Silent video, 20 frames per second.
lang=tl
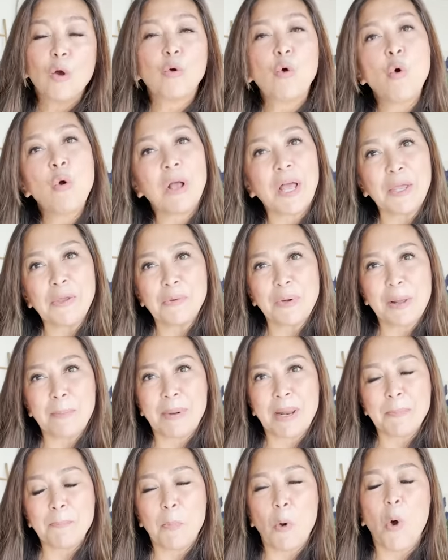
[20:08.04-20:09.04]
Kung kayo
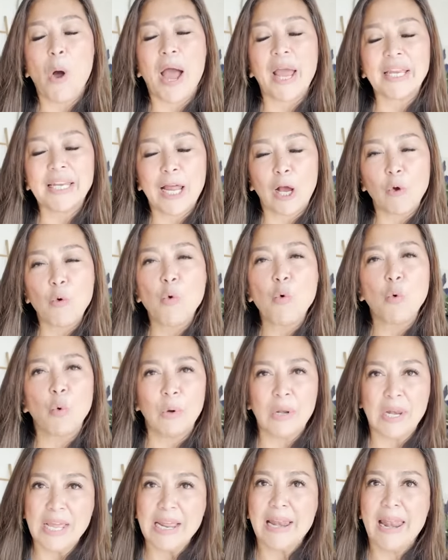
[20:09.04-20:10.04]
naman po ay
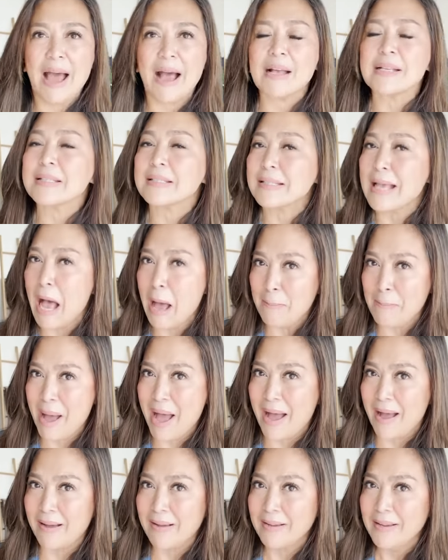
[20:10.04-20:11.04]
nangungulila sa
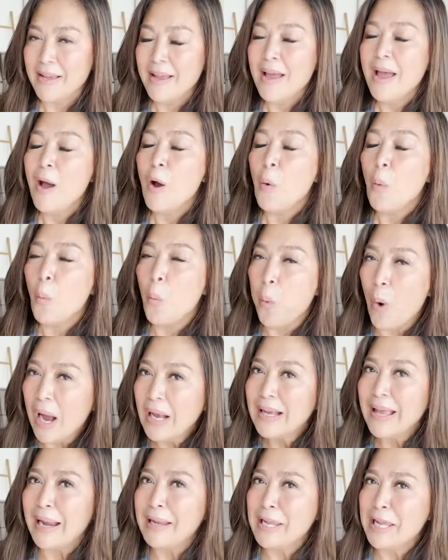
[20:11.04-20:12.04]
ama,
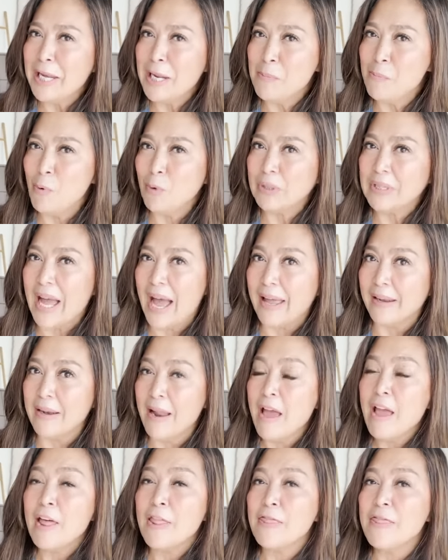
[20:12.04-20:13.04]
huwag kalilimutan,
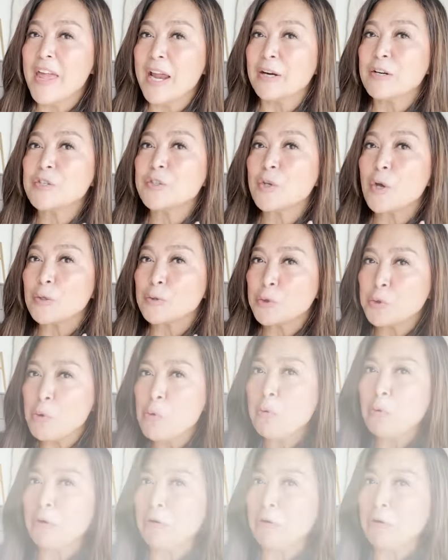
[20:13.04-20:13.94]
there's 2